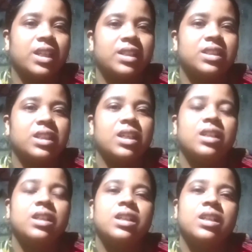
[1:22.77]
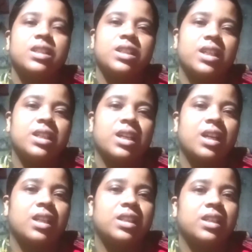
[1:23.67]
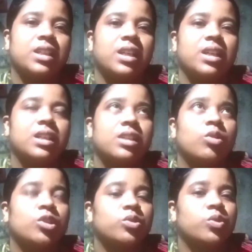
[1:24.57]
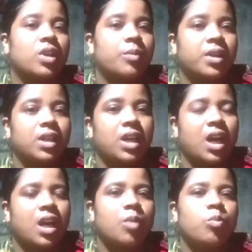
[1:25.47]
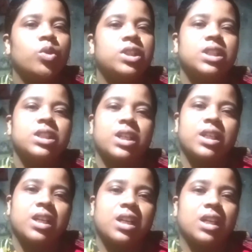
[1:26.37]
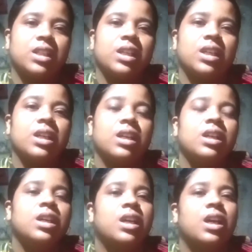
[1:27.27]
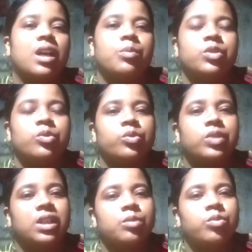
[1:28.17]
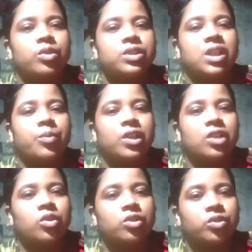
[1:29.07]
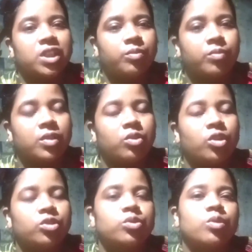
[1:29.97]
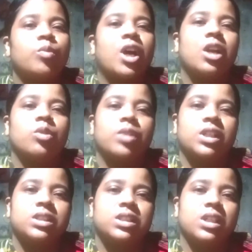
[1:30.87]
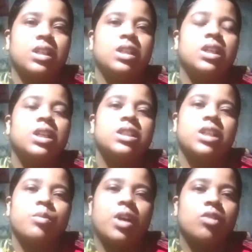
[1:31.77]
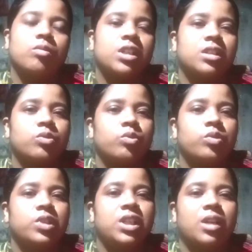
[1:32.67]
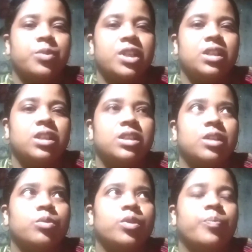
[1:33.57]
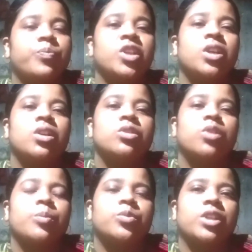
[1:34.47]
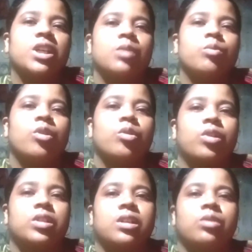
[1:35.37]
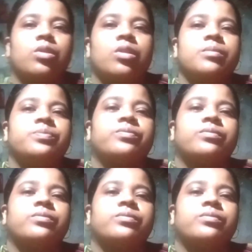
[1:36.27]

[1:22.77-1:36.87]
দেখছে সেটা না দেখে কতজনা আমাকে খারাপ বলছে সেটা না দেখে আমি শুধু দেখব যে আমাকে কতজন কতজন ভালোবাসছে সেই ভালোবাসাটুকু নিয়ে আমি এগিয়ে যাব সব থেকে বড় কথা হলো